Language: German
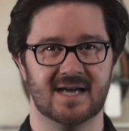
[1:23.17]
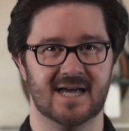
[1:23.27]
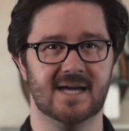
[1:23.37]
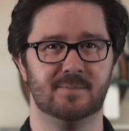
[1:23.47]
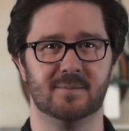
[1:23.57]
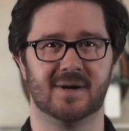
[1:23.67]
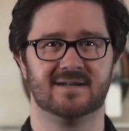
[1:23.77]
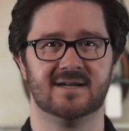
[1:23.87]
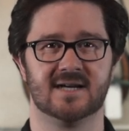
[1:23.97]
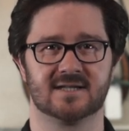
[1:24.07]
Ich bin
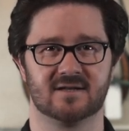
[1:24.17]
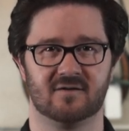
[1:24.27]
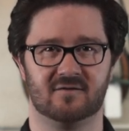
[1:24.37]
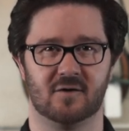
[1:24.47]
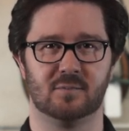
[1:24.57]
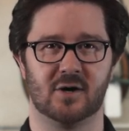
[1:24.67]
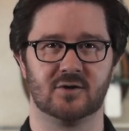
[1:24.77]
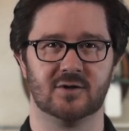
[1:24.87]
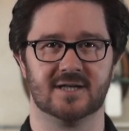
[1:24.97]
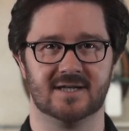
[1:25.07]
Matthias von
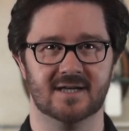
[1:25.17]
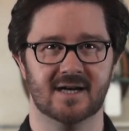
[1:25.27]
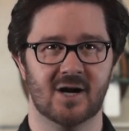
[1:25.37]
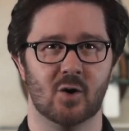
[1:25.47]
PowerUnity